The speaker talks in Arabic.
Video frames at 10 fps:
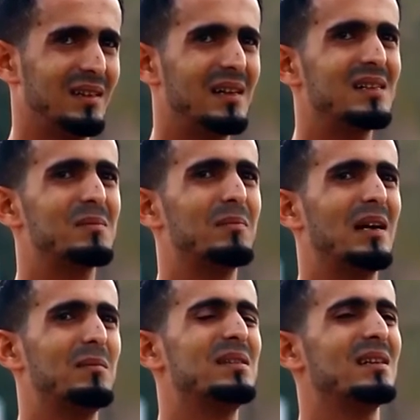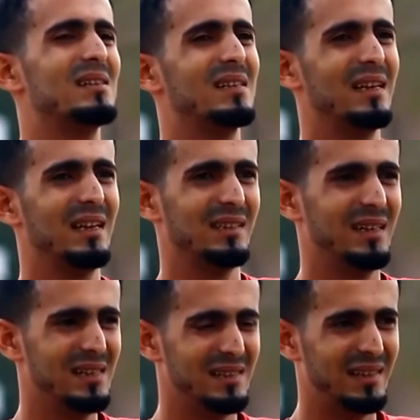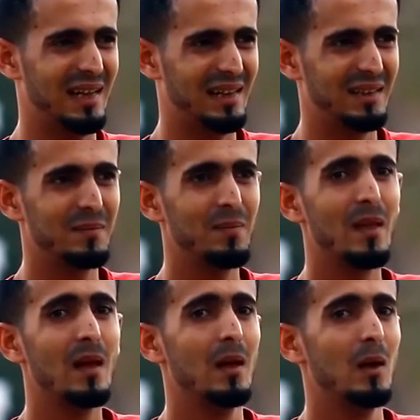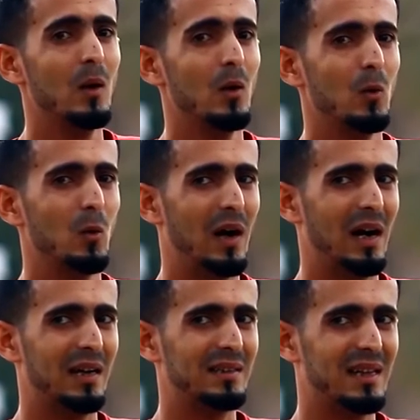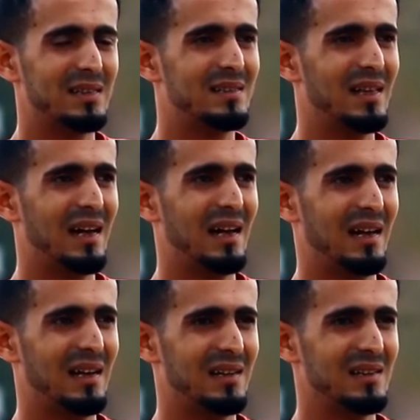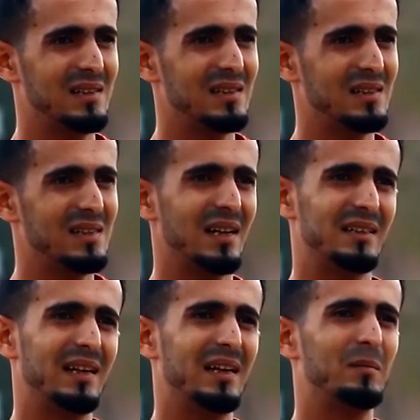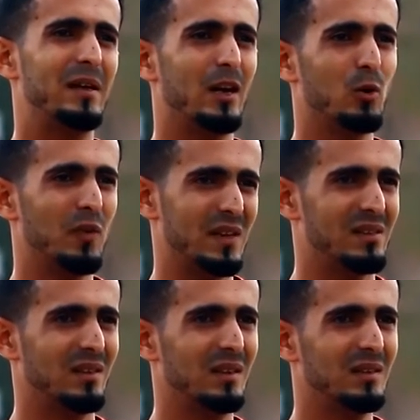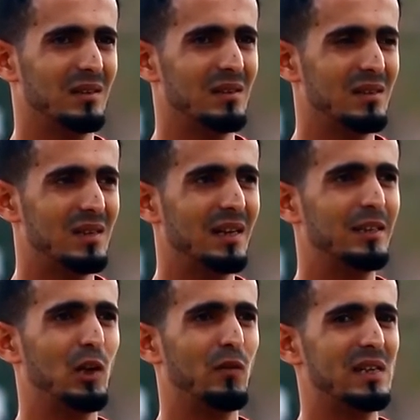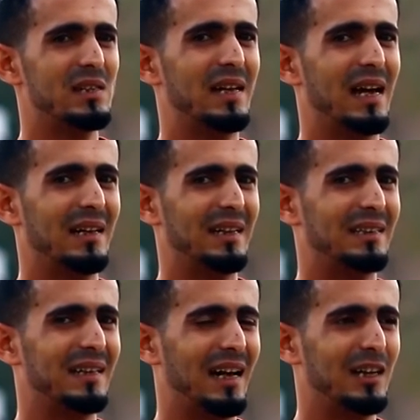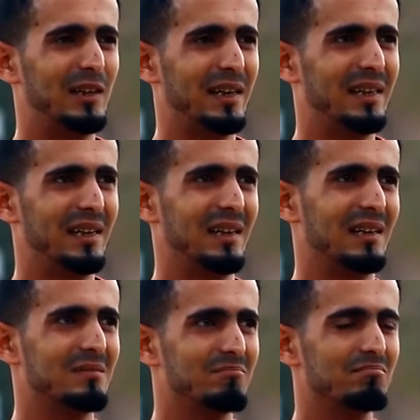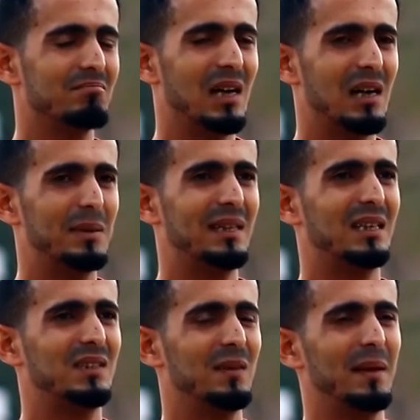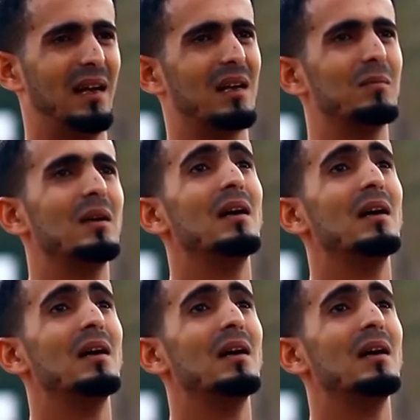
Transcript: قسم بزنس انجليزي انجليزي تجاري ودرست آه، سنتين يمكن وفصل سنتين وفاصل كانت عدن عاد يعني ما بدأتش في بالحرب